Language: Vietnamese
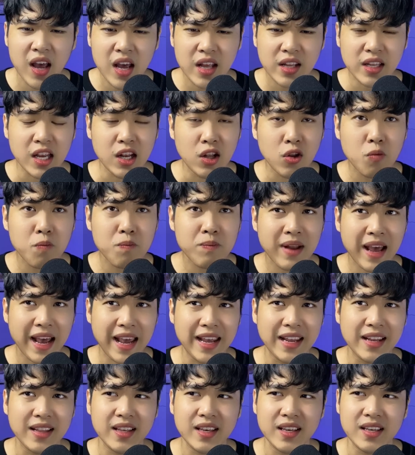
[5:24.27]
Thì lúc
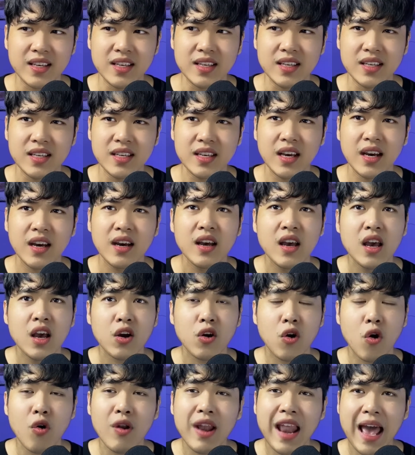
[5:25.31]
này thì
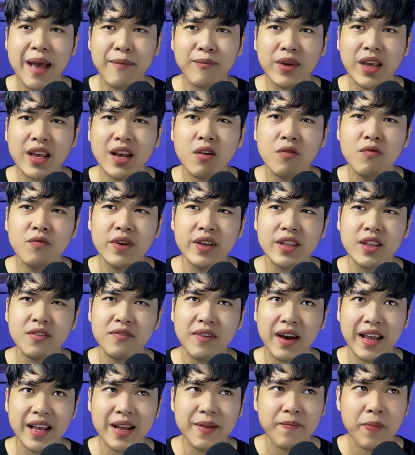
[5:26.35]
cổ làm cái công việc như
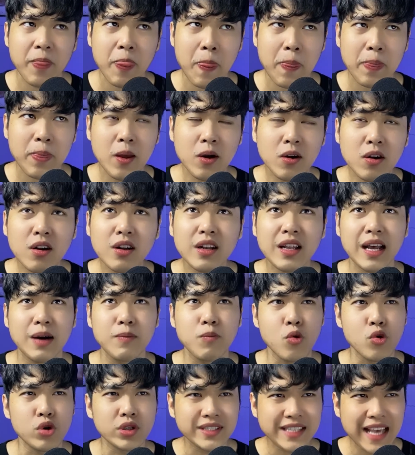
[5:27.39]
vậy á, nó rất là
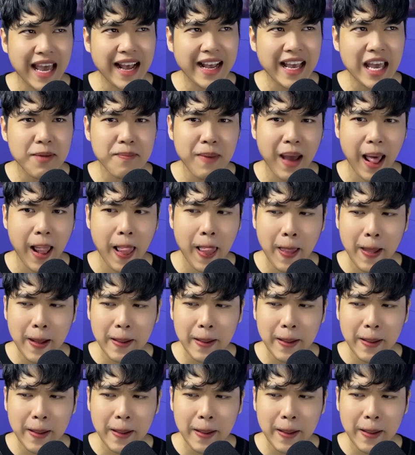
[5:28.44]
buồn chán các bạn.